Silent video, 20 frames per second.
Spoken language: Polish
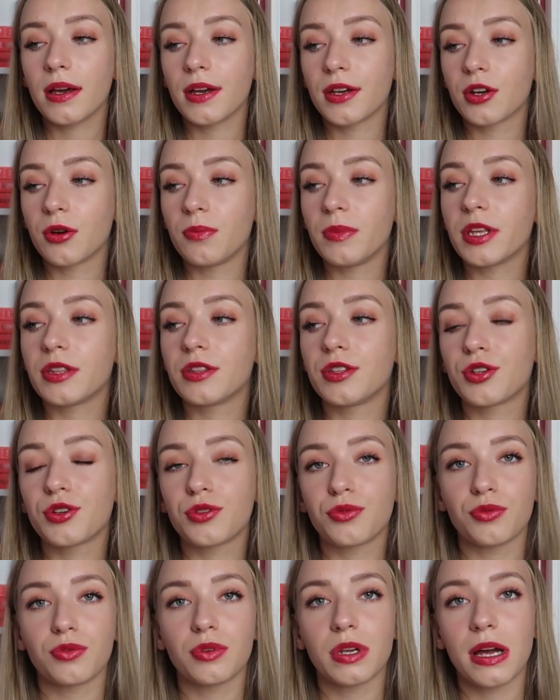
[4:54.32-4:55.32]
e, kobiety,
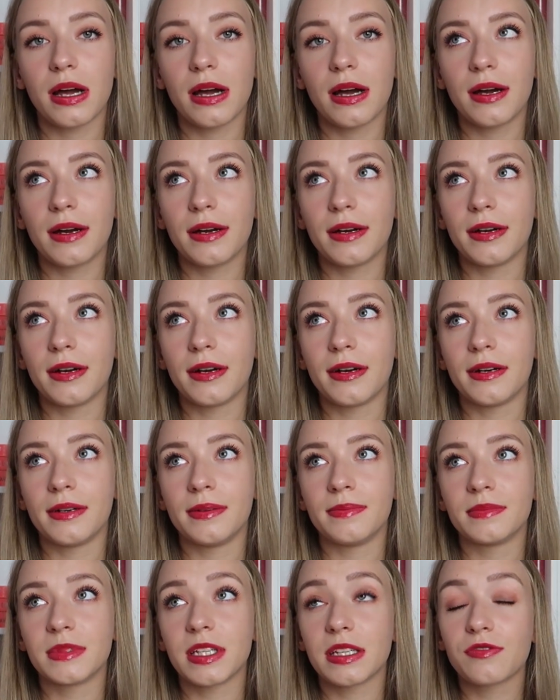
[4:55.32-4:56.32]
która
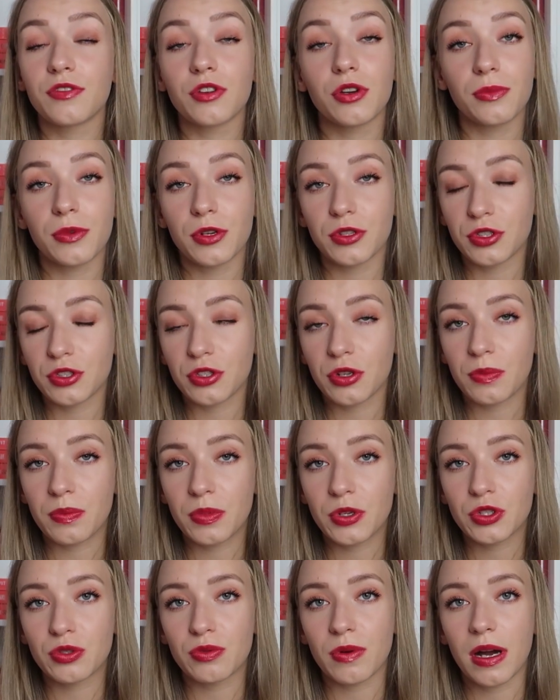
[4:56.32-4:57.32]
um, za swoją rodziną
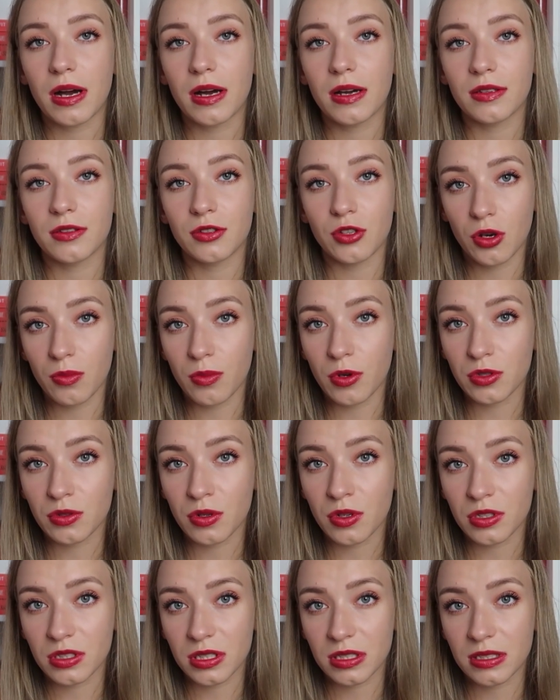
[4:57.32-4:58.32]
poszła do
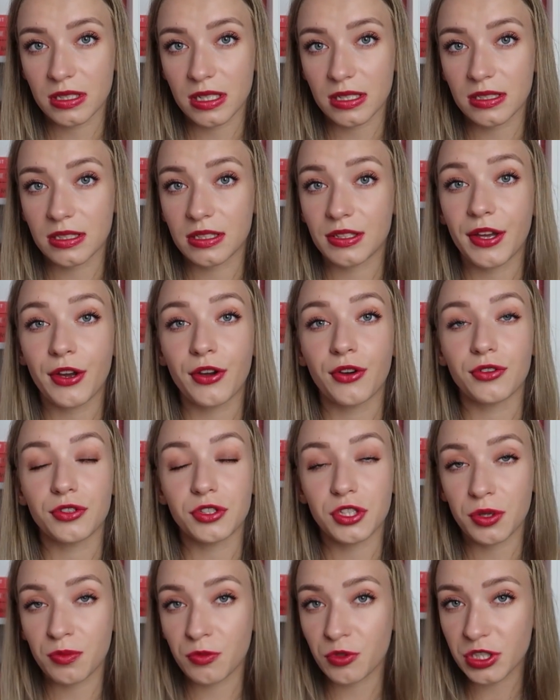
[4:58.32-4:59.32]
obozu koncentracyjnego,
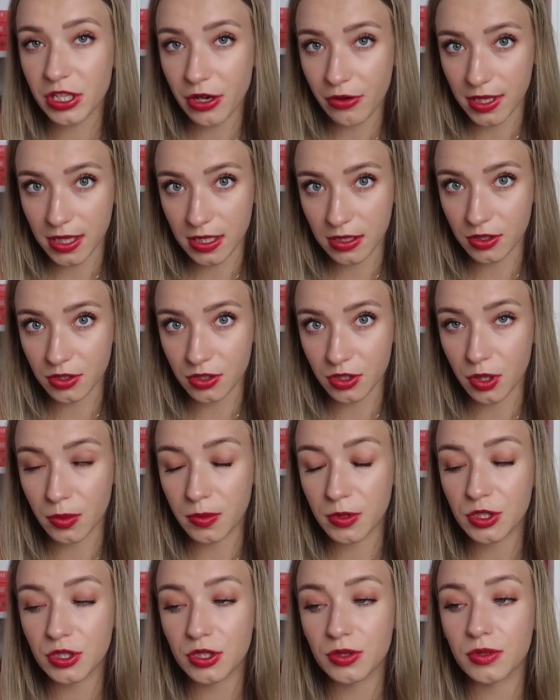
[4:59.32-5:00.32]
nie musiała tego
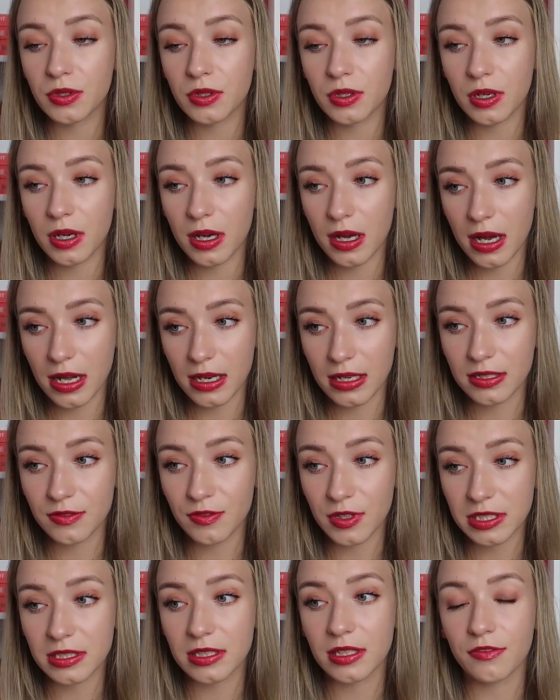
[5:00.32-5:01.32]
zrobić, ale
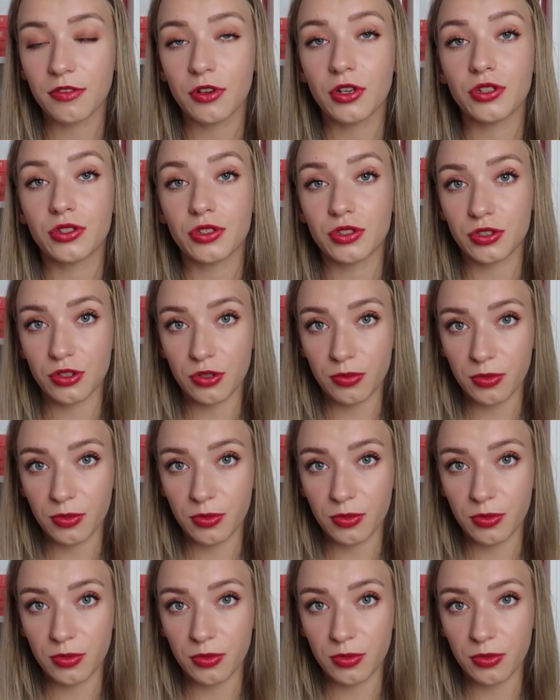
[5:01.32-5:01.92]
z własnej woli to